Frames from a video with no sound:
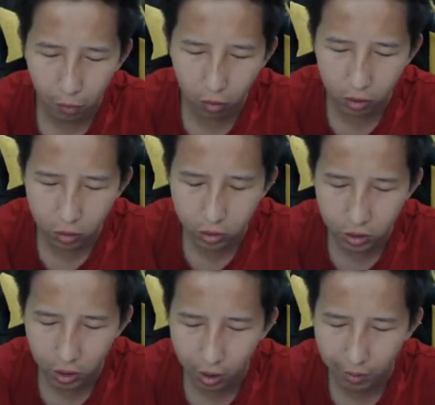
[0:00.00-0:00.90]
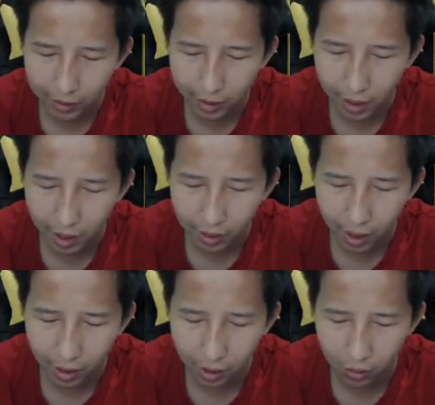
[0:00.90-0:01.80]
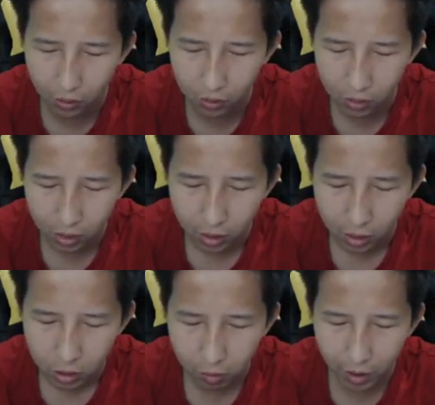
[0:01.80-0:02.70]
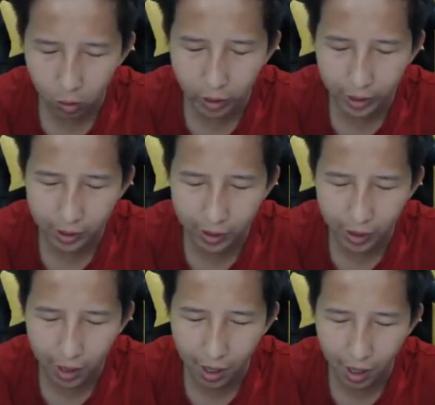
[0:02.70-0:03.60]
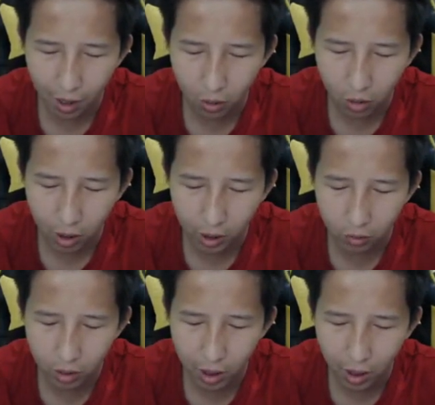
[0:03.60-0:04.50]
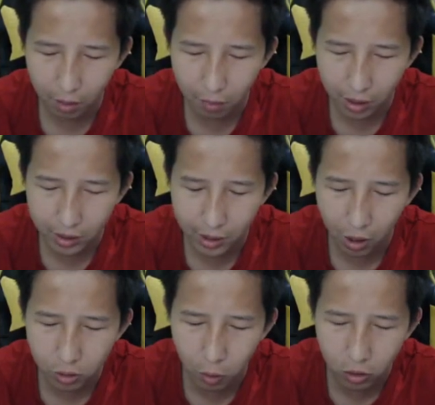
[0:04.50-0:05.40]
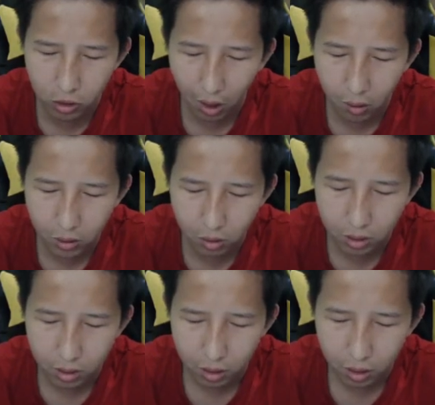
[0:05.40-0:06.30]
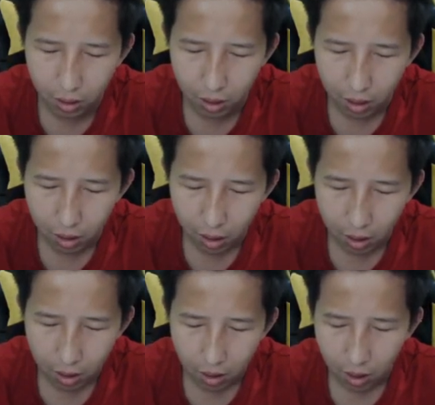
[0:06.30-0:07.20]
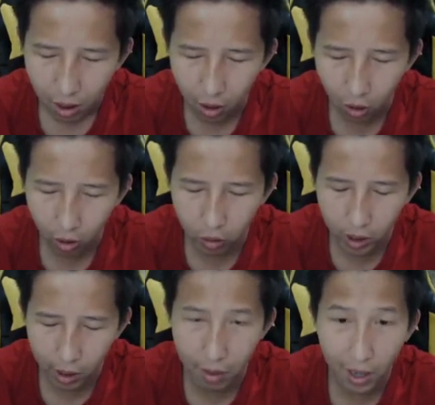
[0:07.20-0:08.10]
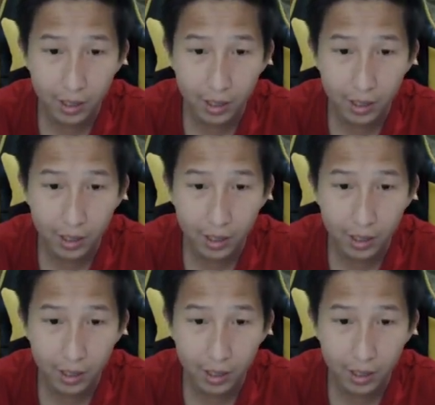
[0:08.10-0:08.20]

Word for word: terus matiin data gitu. Cuman gue ingetin ya, kalau kalian udah ngebak di sini awas bronze, awas awas. Kalau kalian udah ngebug di